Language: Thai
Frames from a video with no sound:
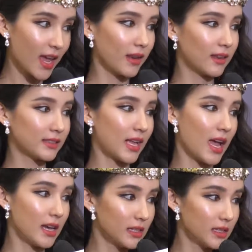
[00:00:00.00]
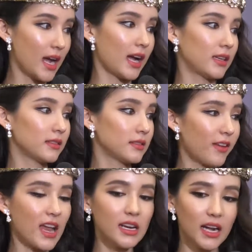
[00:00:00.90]
ศสายเหลือง
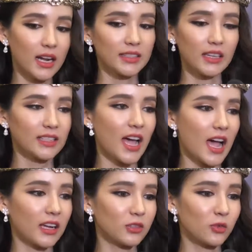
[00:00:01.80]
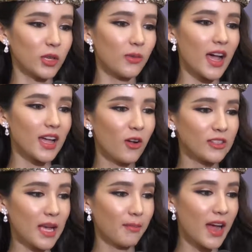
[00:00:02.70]
ฟ้าเหลืองต่างๆหนูคิดว่าเรา
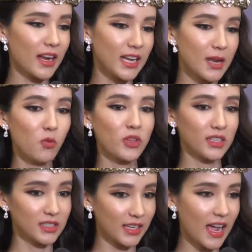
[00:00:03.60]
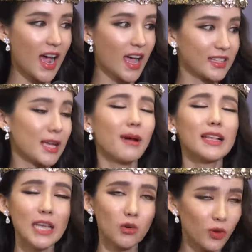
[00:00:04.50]
สามารถเล่นมุกอย่างอื่นได้สามาร
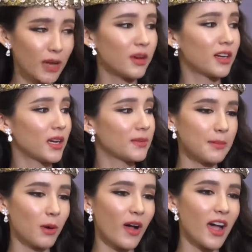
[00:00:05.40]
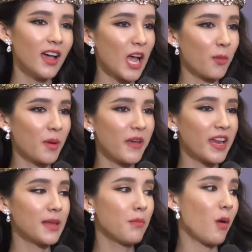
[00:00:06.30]
ถแซวหนูได้เหมือนเดิมใช่แบบว่าเราเป็นเพ
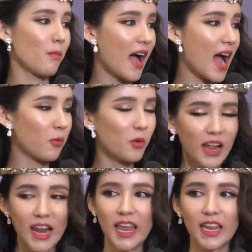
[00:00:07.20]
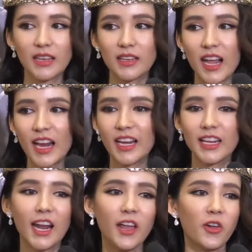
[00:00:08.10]
ศที่บอบบางพูดอะไรอะไรนิ
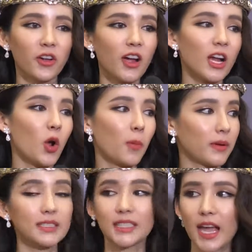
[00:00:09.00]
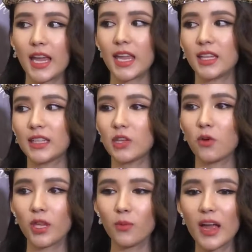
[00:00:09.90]
ดอะไรหน่อยก็กระทบติดใจแต่โย
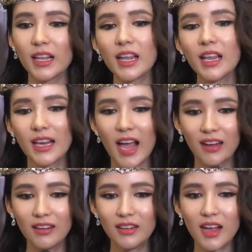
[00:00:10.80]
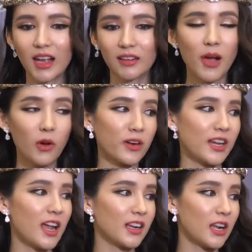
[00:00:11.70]
คิดว่าทางเลือกมากกว่า
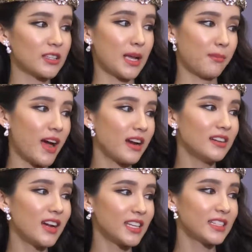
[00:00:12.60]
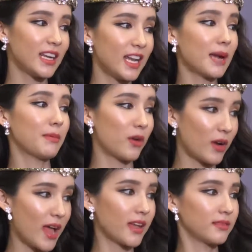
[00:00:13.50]
นี้เราสามารถเลือกที่จะเล่นกับเรา
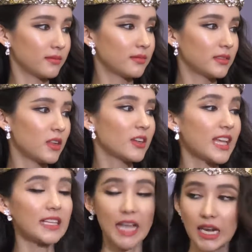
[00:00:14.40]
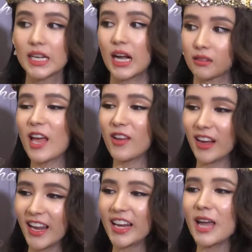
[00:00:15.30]
ได้นอกจากสายเหลืองแซวยั
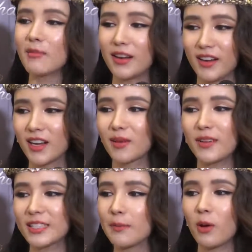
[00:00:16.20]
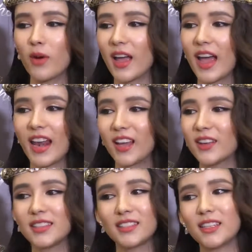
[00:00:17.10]
งเล่นได้เหมือนเดิมไม่ใช่แบบว่าอะไรก็
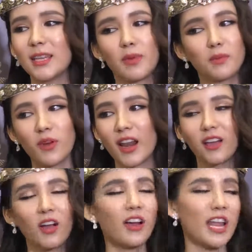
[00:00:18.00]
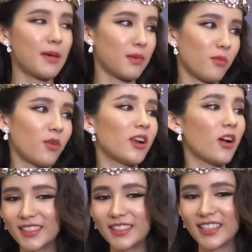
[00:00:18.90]
เซนซิทีฟไปหมดอะไรก็อ่อนแอไปหมดเรา
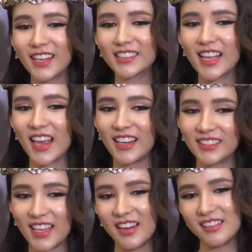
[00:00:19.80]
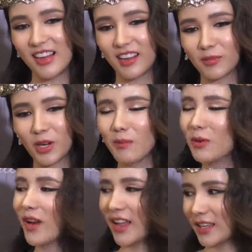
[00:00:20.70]
จริงๆแล้วสายสายเหลืองมันก็ไม่
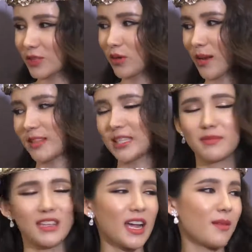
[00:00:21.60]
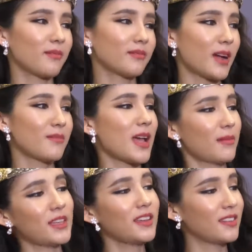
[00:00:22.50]
รุนแรงที่สุดนะมันจะมีคำคำหยา
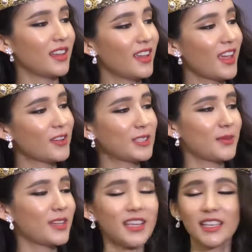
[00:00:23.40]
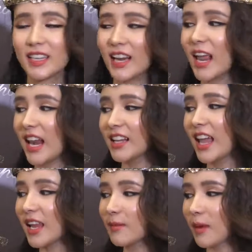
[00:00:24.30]
บที่แอล จี บี ที จะได้
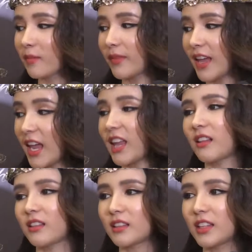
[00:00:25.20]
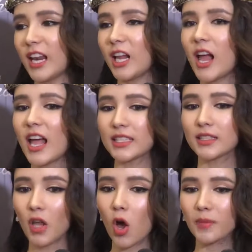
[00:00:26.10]
ได้แบบเห็นแต่นี่ก็อาจจะ
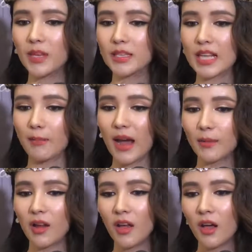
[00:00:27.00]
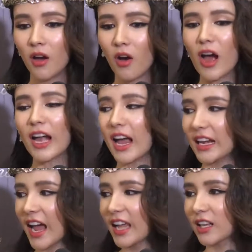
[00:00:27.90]
ซอฟที่สามารถออกอากาศ
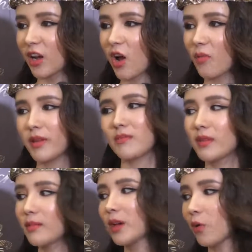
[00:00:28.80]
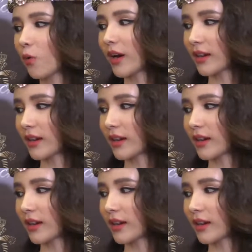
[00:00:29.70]
ได้แต่ก็ไม่ไม่ไม่คว